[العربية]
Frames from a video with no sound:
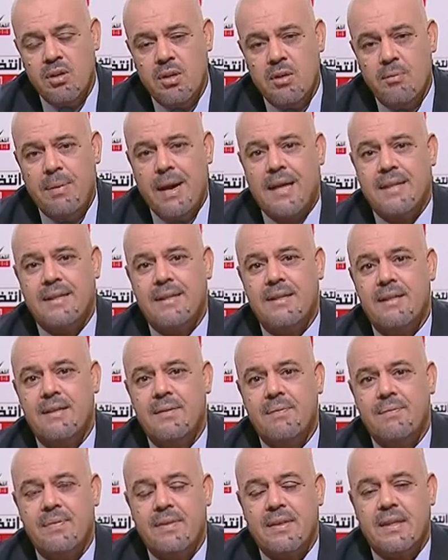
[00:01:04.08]
بعد
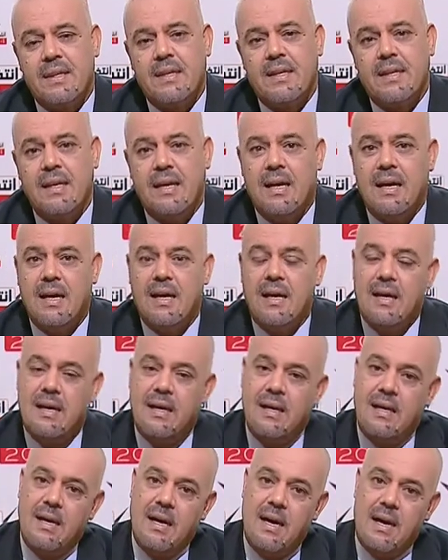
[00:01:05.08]

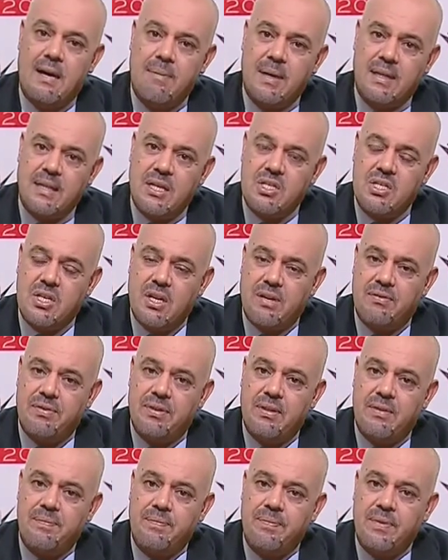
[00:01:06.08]
14
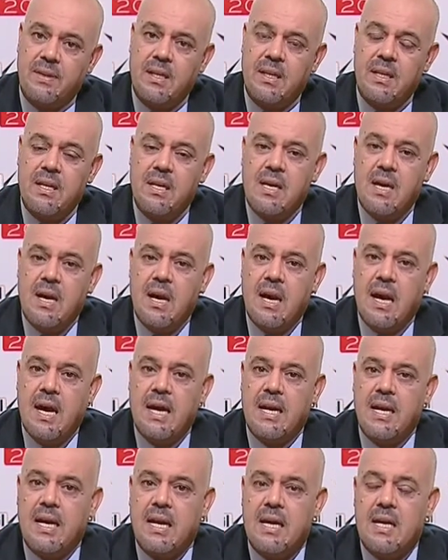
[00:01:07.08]
جانفي
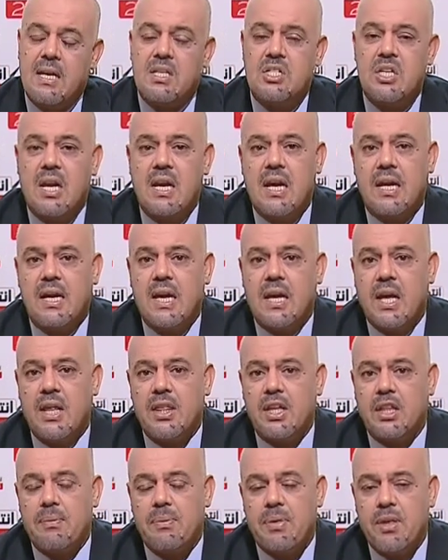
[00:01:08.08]
أنا إن شاء الله كان
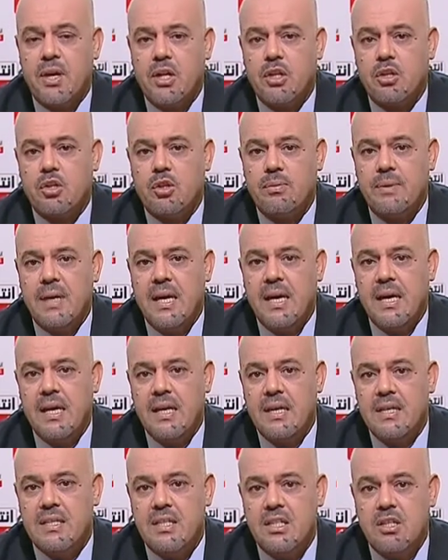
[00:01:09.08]
حظيت بثقتكم يا
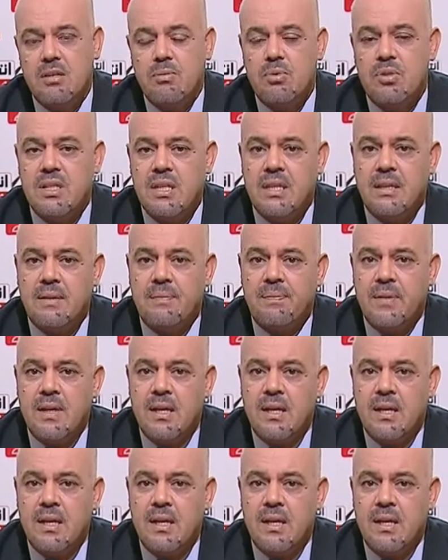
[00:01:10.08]
أهالي سيدي بوزيد